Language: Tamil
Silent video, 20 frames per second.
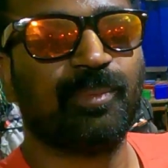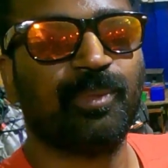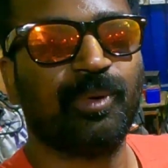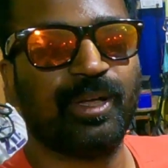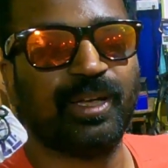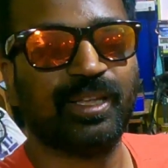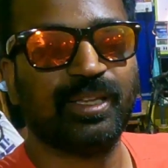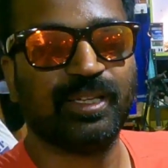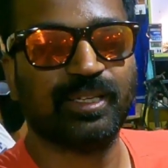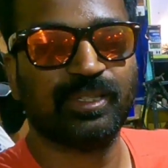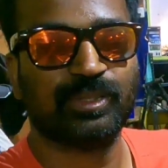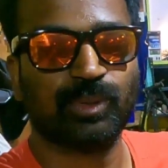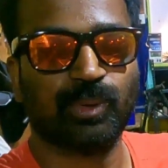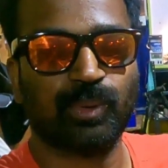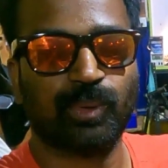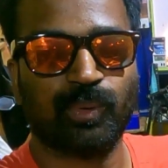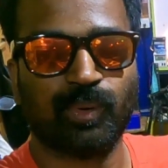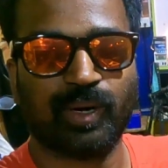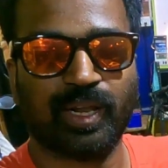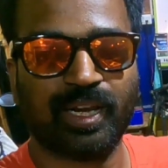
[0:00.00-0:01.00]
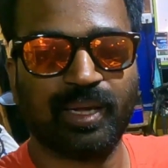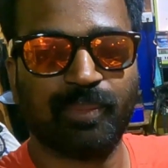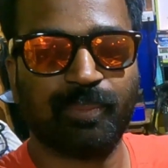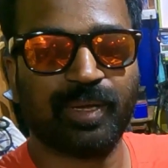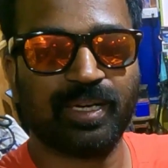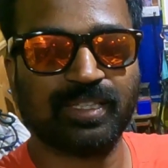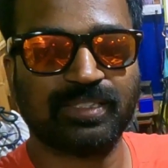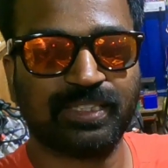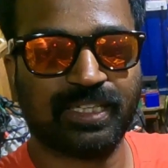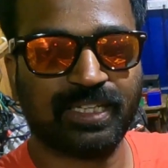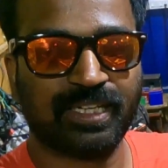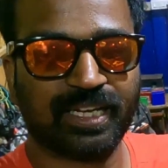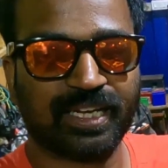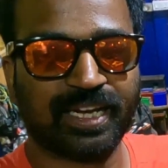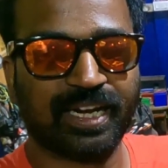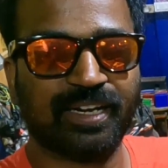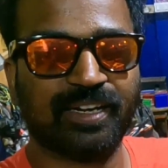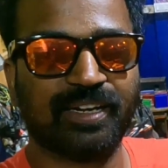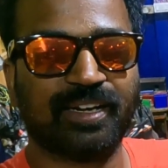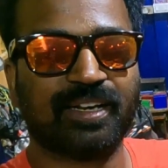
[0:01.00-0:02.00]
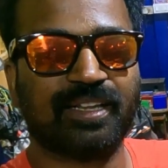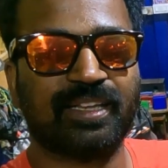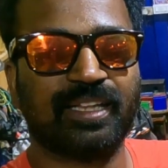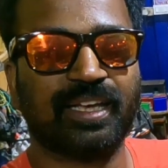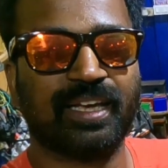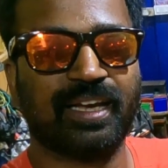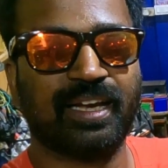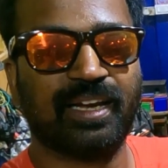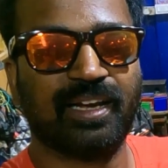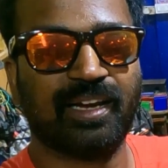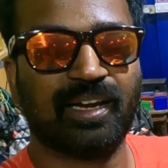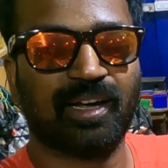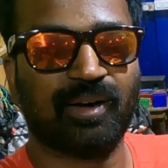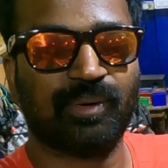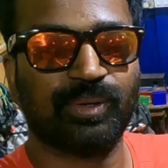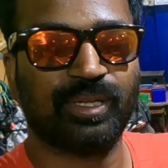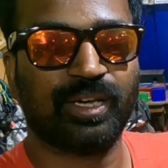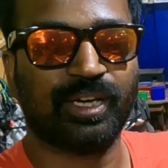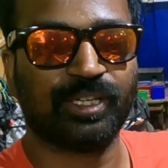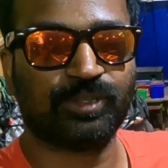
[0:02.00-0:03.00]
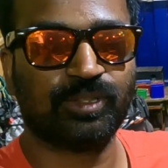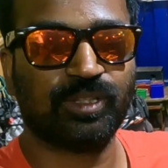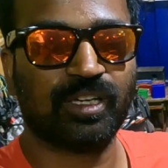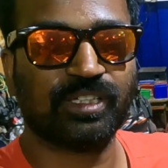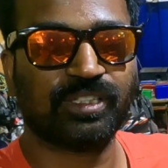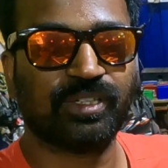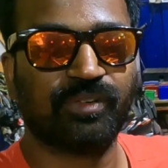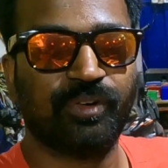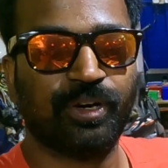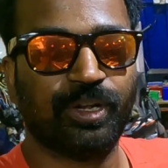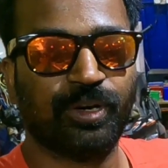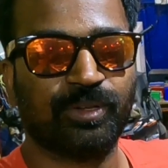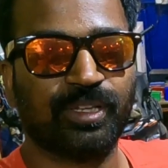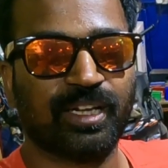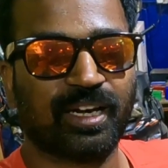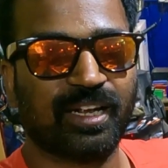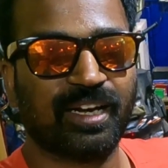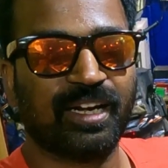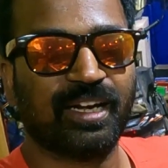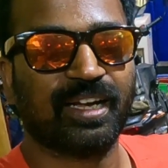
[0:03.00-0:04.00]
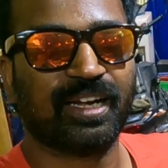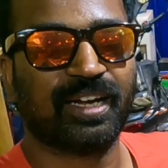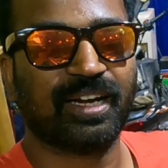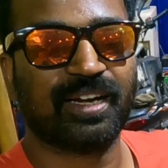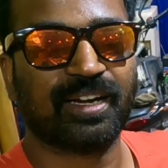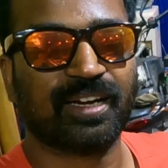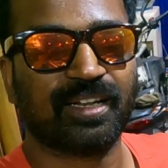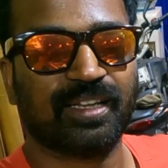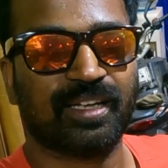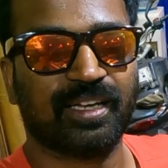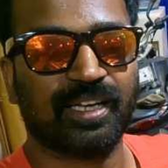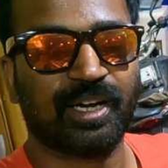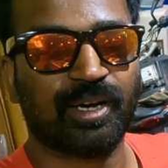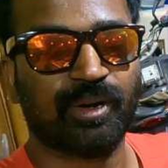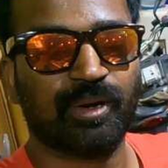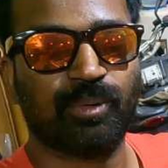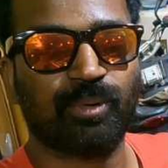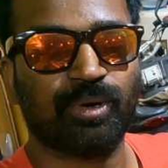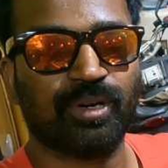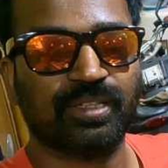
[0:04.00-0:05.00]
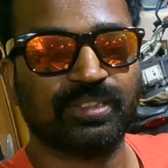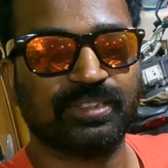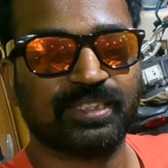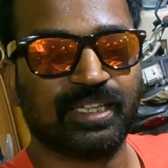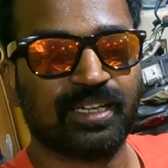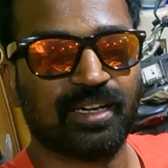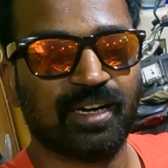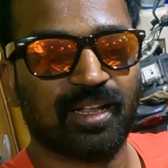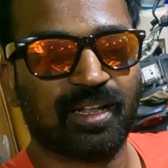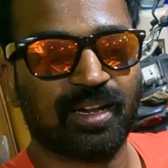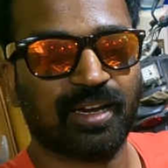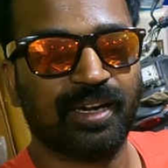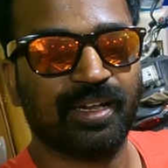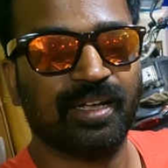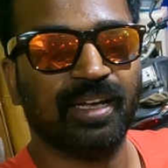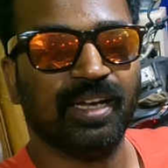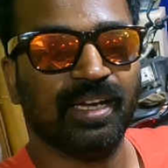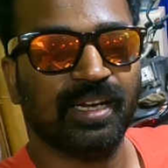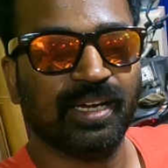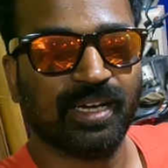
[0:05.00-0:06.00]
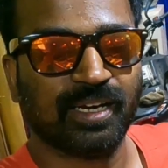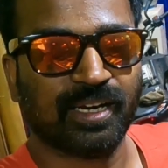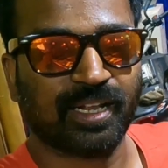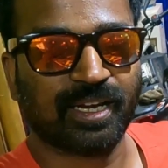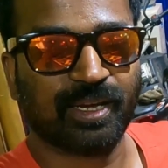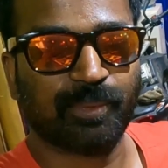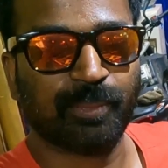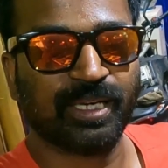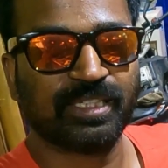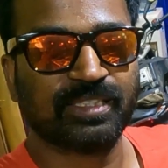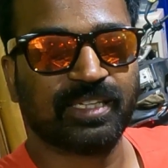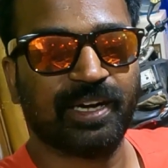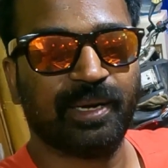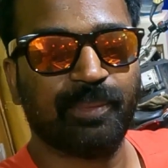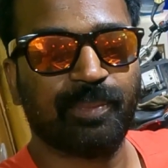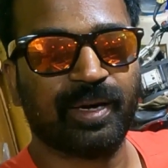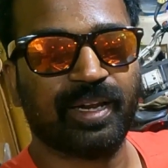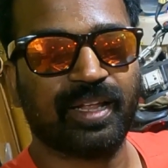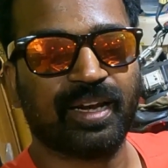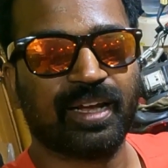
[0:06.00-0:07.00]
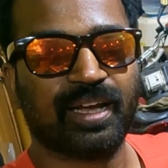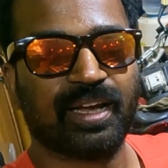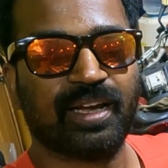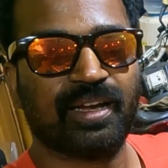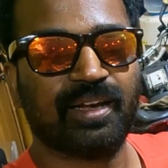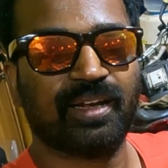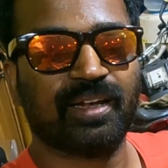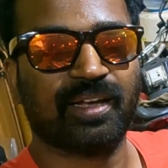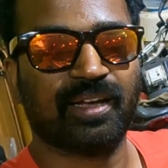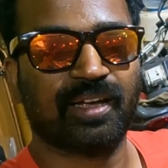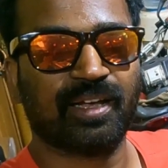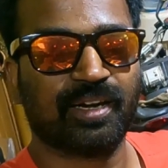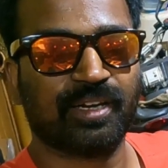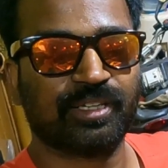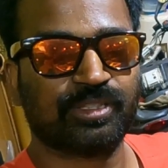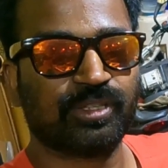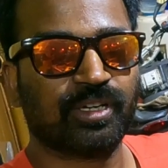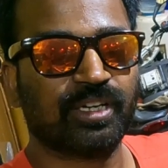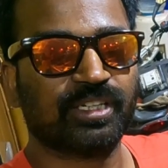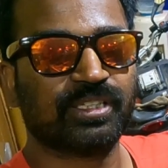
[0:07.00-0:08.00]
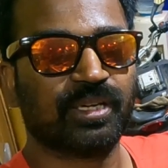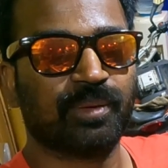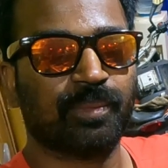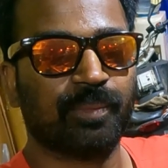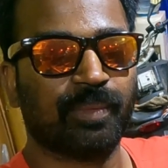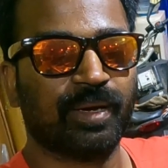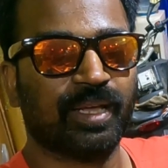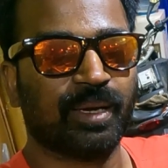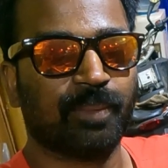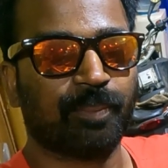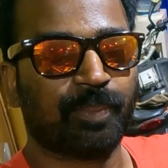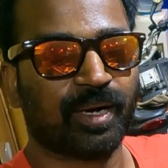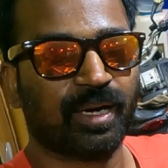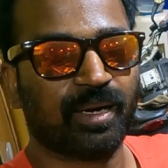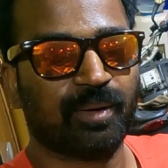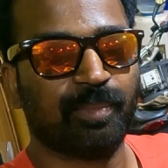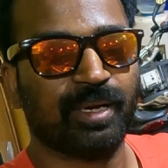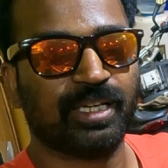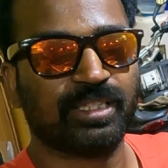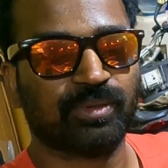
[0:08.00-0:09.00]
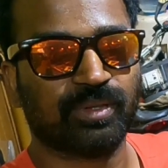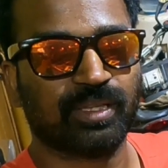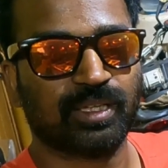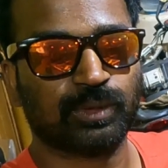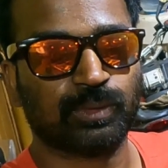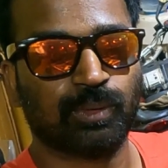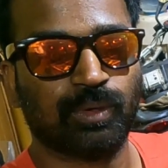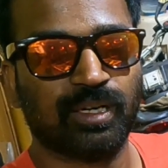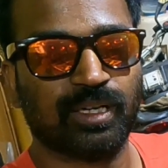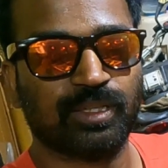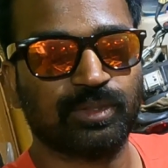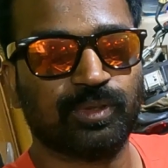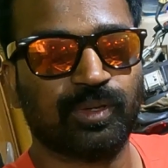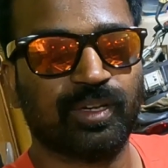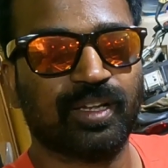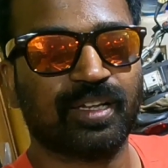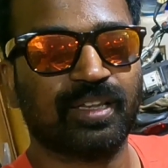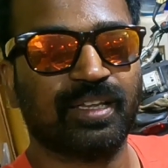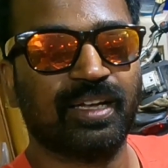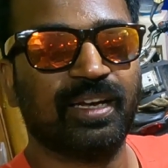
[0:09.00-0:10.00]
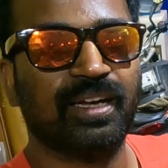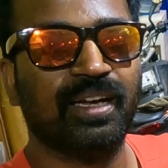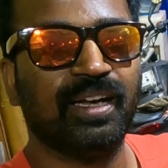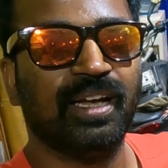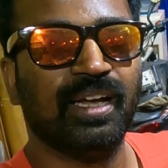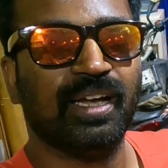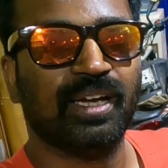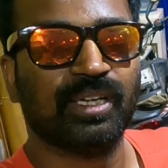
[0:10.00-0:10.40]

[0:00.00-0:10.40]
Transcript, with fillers: முடியுது ஸோ நிறைய பேர் ஜெட்டு கேட்டுட்டு இருந்தீங்க நான் வந்து ரெஸ்டரேஷன் வீடியோ வந்து அண்ணகிட்ட கேட்டிருந்தேன் ஏற்கனவே ஒரு ஜெட் நான் ரெடி நிறைய பைக்ஸ் ரெடி பண்ணியிருக்கேன் ரெஸ்டோரேஷன் நீங்கள் பண்ண பைக்ஸ் வந்தால் சொல்லுங்கன்னு சொல்லியிருந்தேன்